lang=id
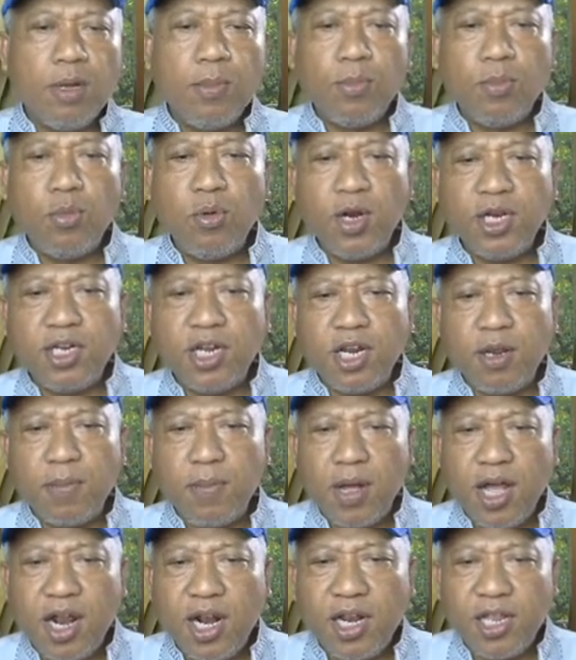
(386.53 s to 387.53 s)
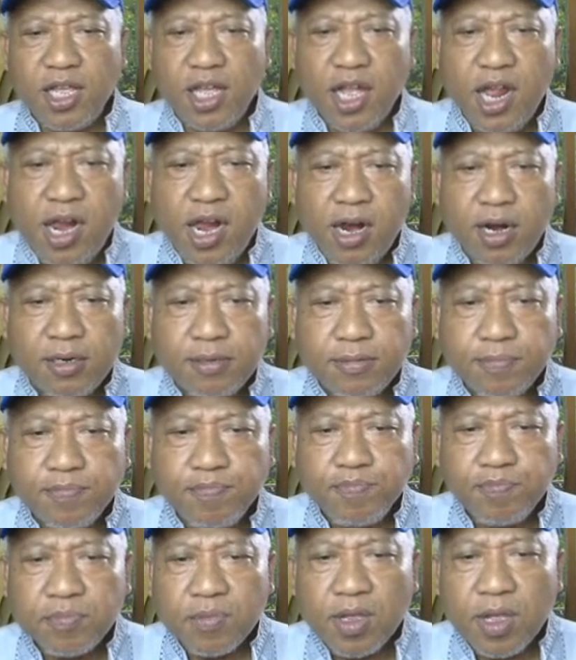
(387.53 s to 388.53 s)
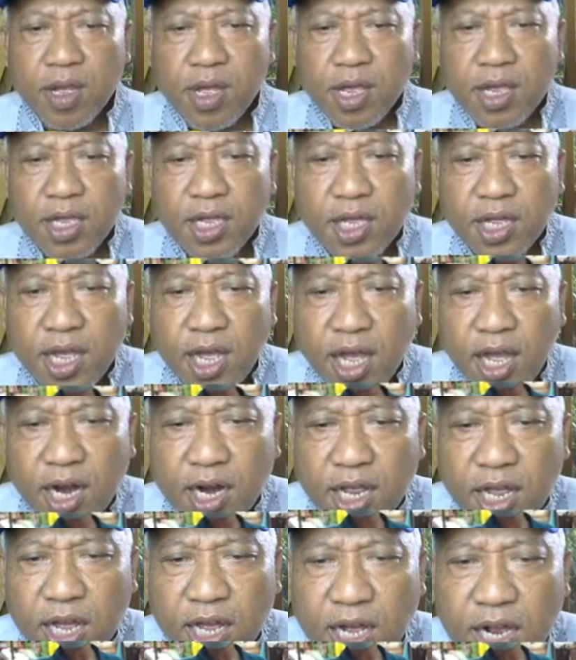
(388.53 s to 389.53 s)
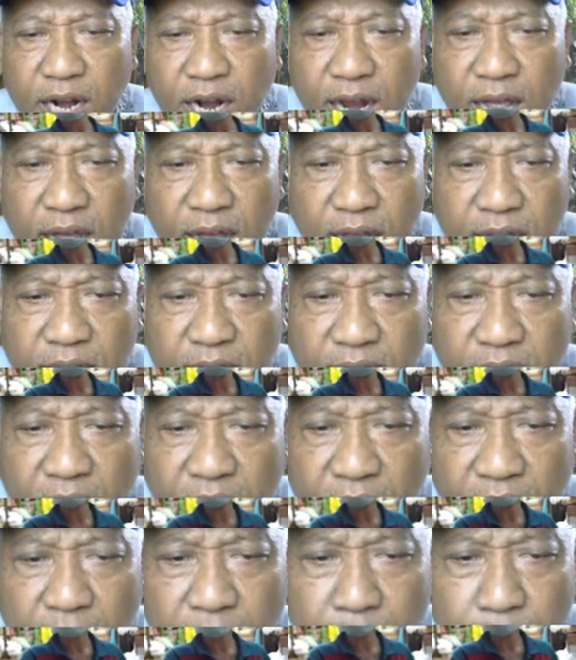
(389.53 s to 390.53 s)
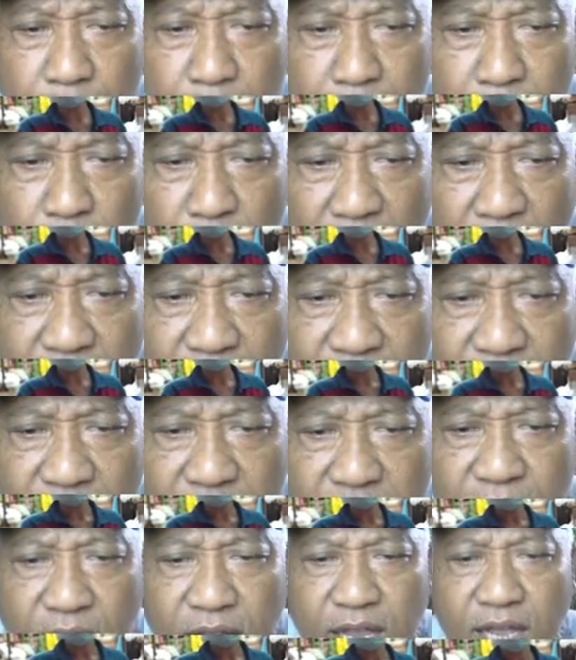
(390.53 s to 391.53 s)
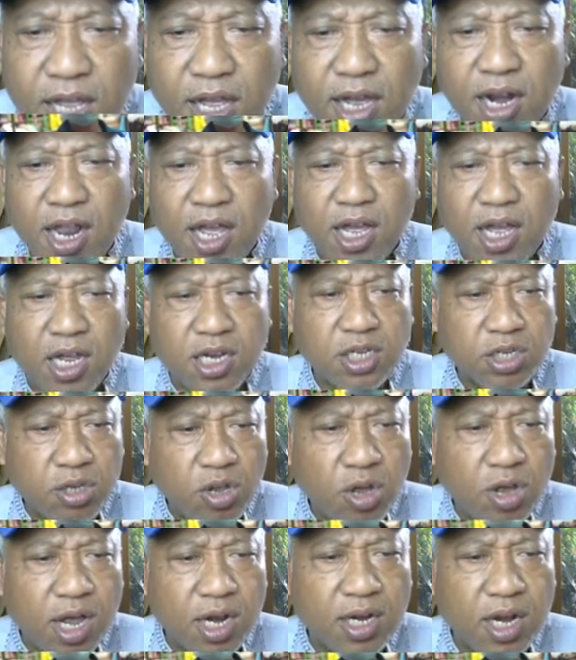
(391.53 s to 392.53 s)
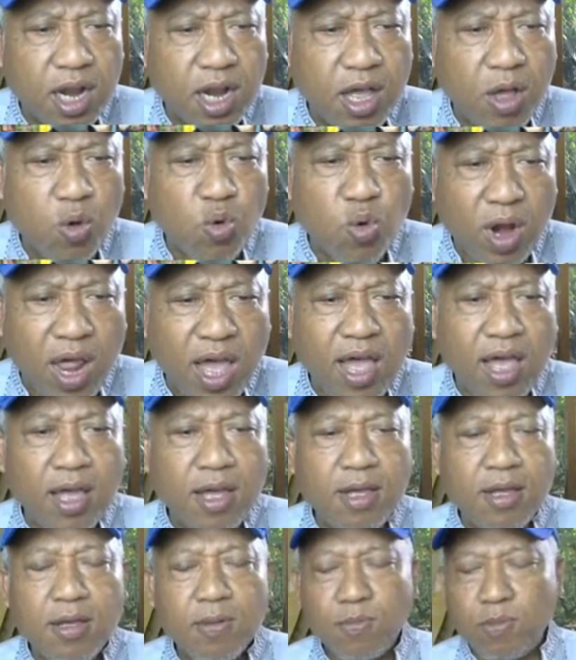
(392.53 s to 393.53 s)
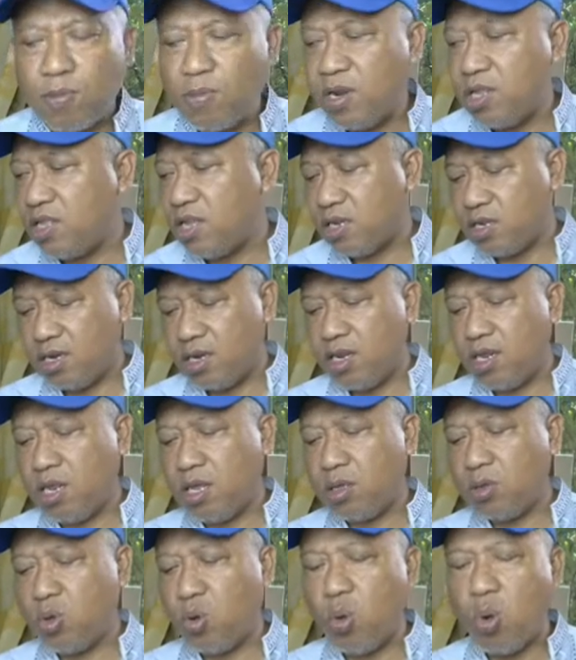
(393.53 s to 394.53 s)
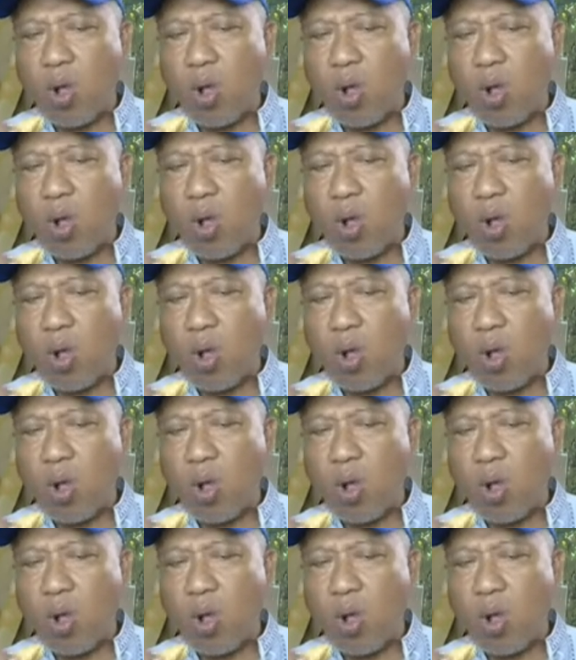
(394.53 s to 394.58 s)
mulai dari mahalnya hingga harga hingga mahalnya harga hingga kelangkaan stok adalah ulah pemerintah sendiri itu